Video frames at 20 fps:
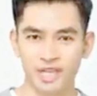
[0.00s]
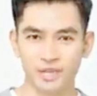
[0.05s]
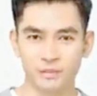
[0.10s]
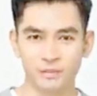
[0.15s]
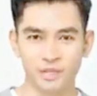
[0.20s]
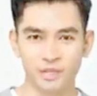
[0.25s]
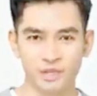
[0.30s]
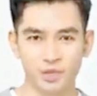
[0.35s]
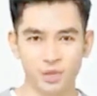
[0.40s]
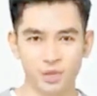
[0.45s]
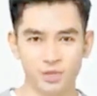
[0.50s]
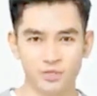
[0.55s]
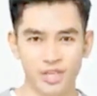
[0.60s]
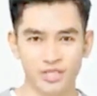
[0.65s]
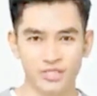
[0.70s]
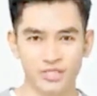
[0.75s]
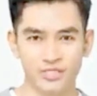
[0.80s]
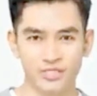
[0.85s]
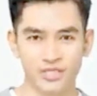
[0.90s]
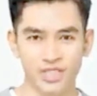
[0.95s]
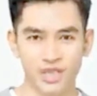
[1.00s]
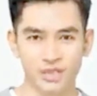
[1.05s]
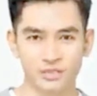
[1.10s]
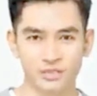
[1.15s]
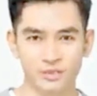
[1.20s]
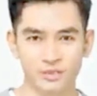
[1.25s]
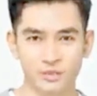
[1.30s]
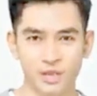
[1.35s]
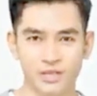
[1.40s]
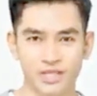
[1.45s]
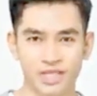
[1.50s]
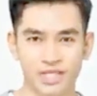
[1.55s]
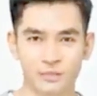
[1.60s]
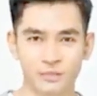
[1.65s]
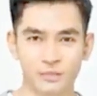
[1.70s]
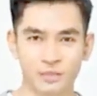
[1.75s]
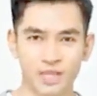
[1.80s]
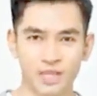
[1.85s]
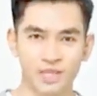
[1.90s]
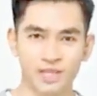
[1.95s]
Pada saat ini,
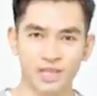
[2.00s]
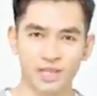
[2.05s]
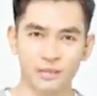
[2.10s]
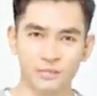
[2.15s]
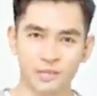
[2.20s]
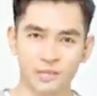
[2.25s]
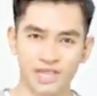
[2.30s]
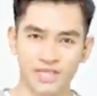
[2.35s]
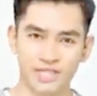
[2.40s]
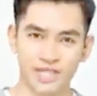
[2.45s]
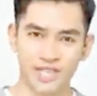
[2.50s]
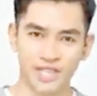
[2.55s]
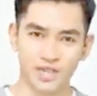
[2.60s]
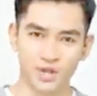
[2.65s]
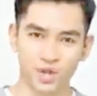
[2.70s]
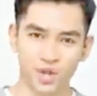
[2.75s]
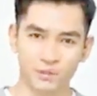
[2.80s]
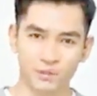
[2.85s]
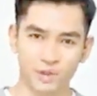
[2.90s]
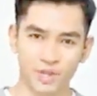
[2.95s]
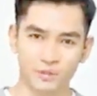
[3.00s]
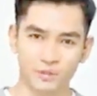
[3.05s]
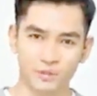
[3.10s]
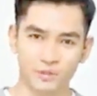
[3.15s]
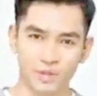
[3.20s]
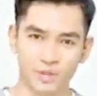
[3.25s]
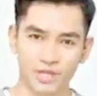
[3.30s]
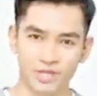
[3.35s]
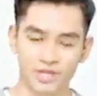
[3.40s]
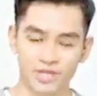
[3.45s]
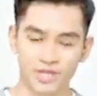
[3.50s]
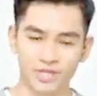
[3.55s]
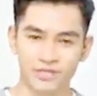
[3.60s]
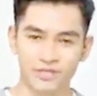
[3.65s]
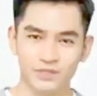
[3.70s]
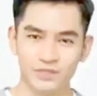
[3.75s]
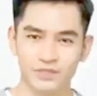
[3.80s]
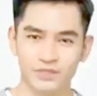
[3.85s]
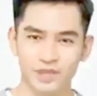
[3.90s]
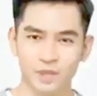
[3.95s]
Liu Shengyi bangun, berdiri
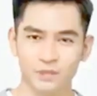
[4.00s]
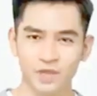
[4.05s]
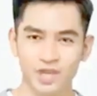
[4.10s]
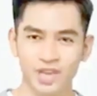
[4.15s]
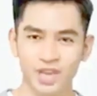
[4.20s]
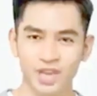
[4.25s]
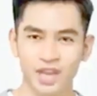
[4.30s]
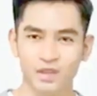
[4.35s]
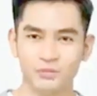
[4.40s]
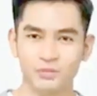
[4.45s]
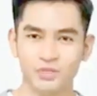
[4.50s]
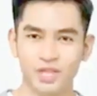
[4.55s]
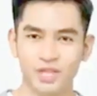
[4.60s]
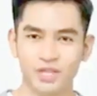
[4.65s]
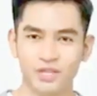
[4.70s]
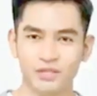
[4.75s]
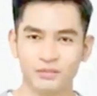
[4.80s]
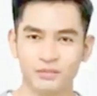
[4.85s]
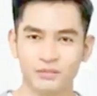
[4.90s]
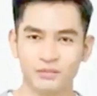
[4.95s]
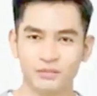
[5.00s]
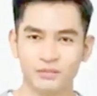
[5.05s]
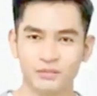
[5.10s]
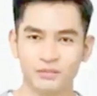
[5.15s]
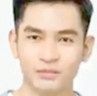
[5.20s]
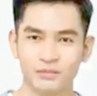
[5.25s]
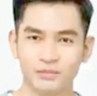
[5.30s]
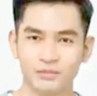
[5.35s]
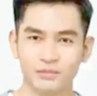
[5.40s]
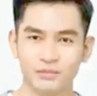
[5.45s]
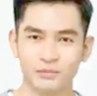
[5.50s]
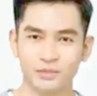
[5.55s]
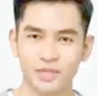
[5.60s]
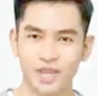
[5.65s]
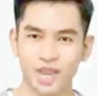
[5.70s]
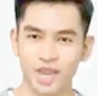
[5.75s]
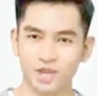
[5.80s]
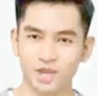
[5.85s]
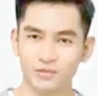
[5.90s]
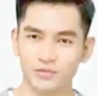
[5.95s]
dan melihat kedua orang di tempat
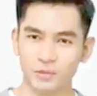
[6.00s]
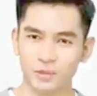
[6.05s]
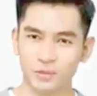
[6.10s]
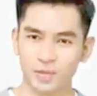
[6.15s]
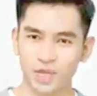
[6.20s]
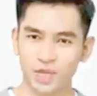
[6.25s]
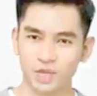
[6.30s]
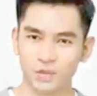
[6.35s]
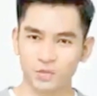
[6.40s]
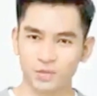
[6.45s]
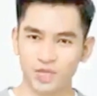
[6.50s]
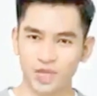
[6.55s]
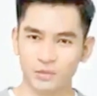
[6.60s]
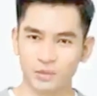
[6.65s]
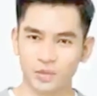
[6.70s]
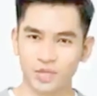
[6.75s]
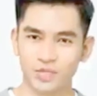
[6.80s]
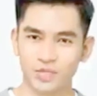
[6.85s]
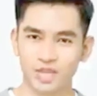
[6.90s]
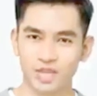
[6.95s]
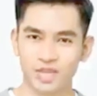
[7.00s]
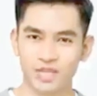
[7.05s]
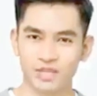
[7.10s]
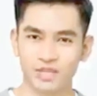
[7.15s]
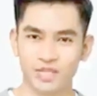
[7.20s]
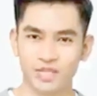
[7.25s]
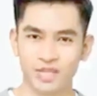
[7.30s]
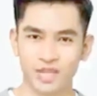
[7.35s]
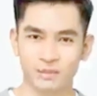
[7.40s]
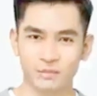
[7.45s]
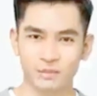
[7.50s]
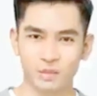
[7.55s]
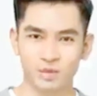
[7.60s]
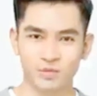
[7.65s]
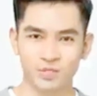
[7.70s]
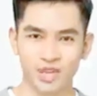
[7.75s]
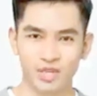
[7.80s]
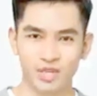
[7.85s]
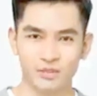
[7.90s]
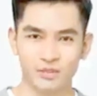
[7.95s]
tidur. Wajahnya tiba-tiba
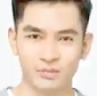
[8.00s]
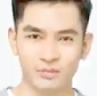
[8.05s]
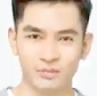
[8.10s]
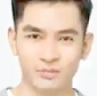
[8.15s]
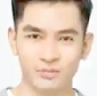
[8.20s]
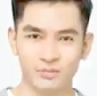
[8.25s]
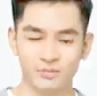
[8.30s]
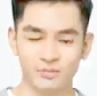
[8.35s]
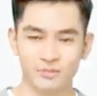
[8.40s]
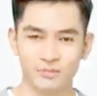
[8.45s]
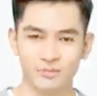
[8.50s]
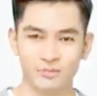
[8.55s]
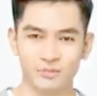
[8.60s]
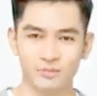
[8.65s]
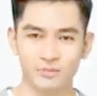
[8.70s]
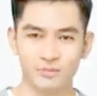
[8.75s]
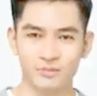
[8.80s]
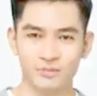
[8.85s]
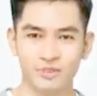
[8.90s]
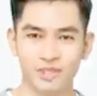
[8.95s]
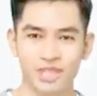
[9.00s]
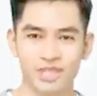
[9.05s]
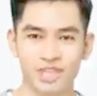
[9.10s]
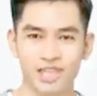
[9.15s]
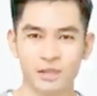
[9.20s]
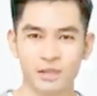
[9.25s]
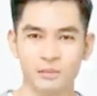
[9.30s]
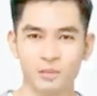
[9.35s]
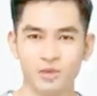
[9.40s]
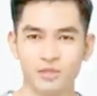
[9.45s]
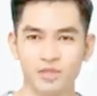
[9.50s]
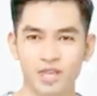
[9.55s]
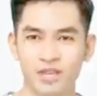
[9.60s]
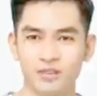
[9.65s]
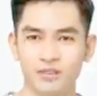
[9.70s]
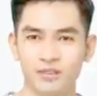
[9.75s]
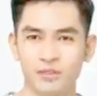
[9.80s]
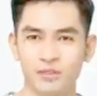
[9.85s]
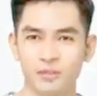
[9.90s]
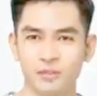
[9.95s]
berubah, pupil matanya
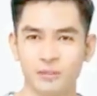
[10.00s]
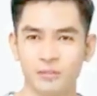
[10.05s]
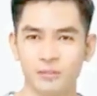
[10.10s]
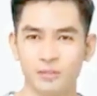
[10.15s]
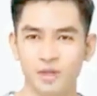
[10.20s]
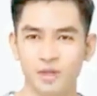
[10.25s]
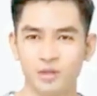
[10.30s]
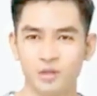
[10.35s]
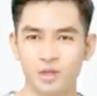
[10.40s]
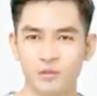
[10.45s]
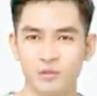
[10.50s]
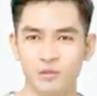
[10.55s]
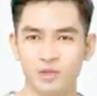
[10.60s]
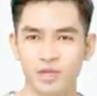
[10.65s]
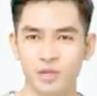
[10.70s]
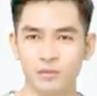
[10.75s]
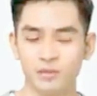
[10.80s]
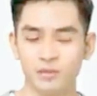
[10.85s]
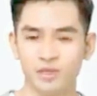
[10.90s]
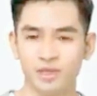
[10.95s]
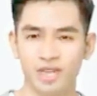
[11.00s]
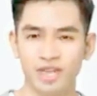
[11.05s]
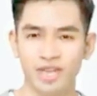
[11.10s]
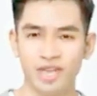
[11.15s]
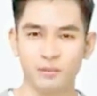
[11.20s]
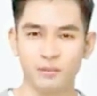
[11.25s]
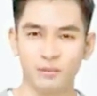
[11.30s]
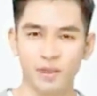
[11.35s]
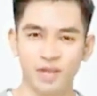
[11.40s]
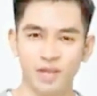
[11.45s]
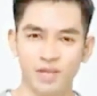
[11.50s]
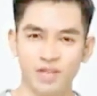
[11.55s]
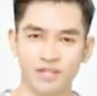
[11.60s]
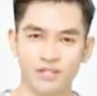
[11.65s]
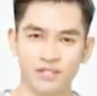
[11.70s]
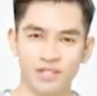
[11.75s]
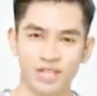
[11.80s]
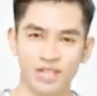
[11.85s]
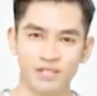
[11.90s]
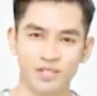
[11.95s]
menyusut, dan ekspresi yang
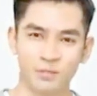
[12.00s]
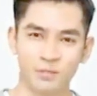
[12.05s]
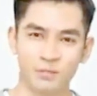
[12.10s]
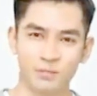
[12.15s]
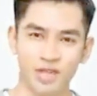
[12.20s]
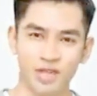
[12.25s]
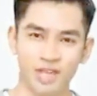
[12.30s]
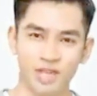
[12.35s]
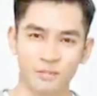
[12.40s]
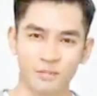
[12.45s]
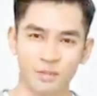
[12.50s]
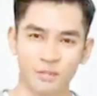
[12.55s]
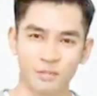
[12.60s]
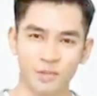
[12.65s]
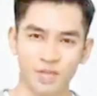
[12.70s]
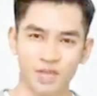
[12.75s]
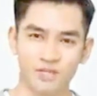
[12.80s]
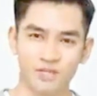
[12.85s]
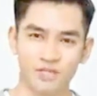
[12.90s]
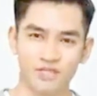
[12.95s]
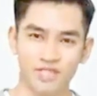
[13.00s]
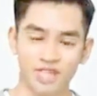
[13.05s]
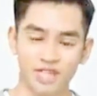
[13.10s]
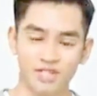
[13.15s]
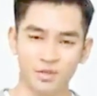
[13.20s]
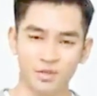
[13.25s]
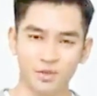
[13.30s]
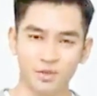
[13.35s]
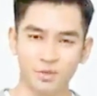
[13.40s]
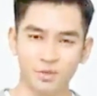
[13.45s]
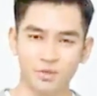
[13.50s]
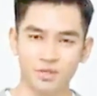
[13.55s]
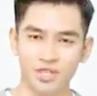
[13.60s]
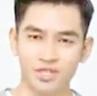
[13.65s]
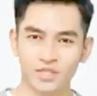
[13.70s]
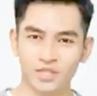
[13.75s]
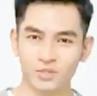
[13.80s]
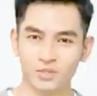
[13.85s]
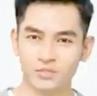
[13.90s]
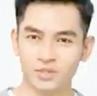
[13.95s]
tak terbayangkan melintas di
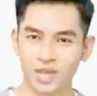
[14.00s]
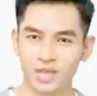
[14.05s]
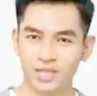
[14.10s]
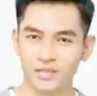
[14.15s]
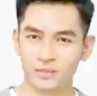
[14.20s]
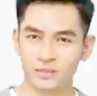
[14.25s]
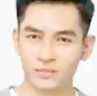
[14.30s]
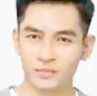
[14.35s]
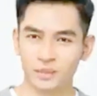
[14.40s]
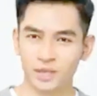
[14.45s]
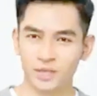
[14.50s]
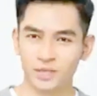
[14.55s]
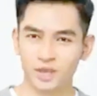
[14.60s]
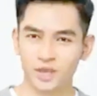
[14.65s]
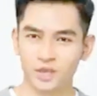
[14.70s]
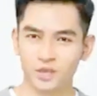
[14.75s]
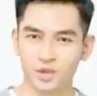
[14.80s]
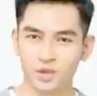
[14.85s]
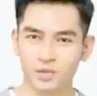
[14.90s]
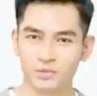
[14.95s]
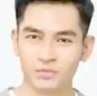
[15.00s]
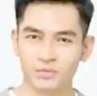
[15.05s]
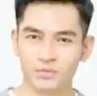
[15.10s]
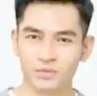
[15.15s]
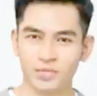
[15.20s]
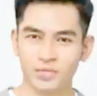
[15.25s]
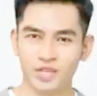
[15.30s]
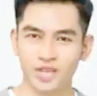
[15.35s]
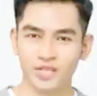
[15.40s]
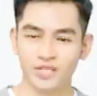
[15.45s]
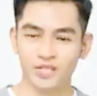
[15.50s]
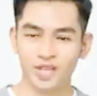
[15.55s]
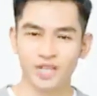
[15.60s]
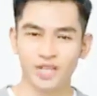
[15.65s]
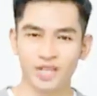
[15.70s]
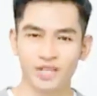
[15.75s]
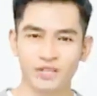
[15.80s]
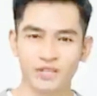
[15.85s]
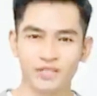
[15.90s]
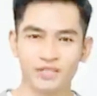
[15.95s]
wajahnya. I,
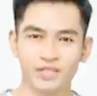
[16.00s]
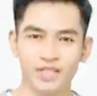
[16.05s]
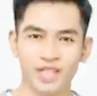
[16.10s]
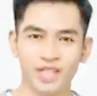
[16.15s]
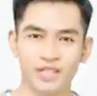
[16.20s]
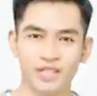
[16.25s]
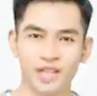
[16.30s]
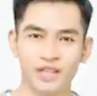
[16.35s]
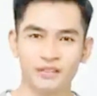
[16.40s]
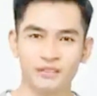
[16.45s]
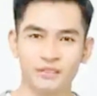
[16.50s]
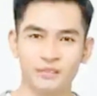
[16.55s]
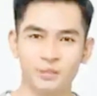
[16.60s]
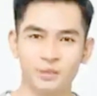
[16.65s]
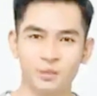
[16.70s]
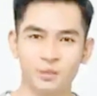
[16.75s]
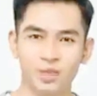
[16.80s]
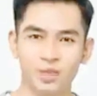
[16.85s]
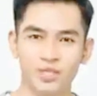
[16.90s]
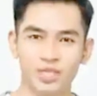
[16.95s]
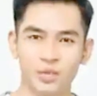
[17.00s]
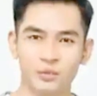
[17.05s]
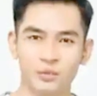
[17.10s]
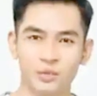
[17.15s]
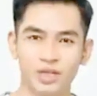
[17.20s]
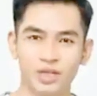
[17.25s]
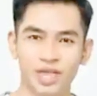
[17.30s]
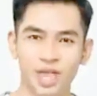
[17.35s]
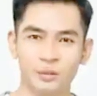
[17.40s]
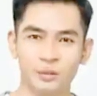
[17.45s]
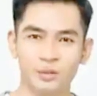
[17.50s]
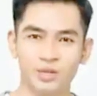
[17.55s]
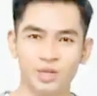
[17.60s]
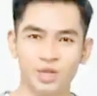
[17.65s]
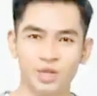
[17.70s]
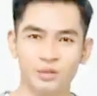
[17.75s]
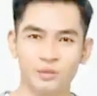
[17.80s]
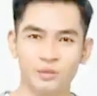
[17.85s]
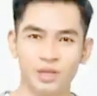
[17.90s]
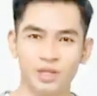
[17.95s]
Melihat Liu
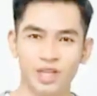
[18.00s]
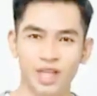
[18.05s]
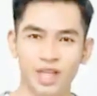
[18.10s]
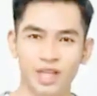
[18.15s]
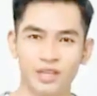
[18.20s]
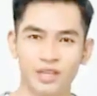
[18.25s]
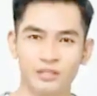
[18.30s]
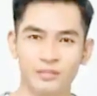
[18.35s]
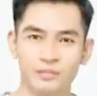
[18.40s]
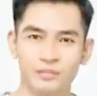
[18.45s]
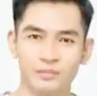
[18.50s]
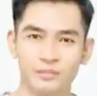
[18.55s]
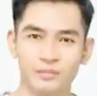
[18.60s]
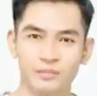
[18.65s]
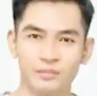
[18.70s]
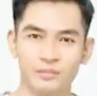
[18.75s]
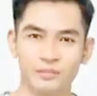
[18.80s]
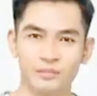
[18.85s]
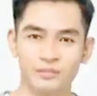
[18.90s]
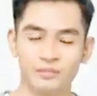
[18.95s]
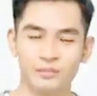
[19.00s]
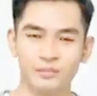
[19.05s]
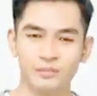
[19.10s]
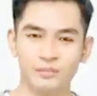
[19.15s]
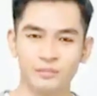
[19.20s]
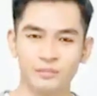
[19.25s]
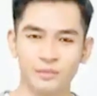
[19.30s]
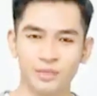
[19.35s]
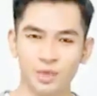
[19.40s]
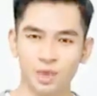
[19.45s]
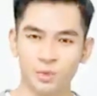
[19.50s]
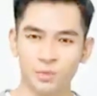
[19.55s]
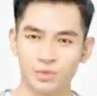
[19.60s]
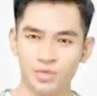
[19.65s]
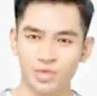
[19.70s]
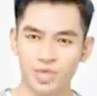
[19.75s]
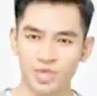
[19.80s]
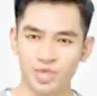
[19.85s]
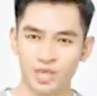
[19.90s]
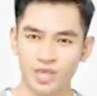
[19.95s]
Shengyi, ekspresi Ziluo juga
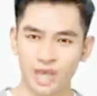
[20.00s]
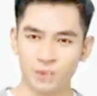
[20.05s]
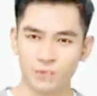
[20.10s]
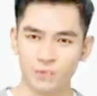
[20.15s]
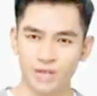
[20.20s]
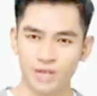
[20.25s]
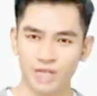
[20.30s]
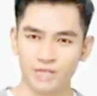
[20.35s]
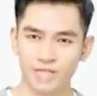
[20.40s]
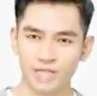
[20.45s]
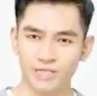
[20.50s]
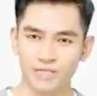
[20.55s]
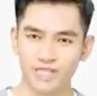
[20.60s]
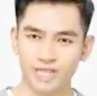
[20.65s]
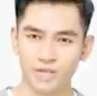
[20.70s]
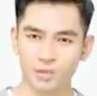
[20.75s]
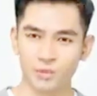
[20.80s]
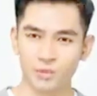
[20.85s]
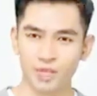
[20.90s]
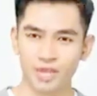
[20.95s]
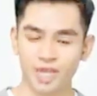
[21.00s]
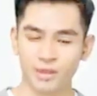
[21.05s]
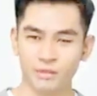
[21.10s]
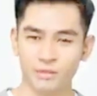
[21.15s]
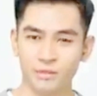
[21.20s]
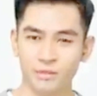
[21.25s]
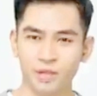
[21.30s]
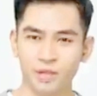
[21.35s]
berubah tanpa sadar.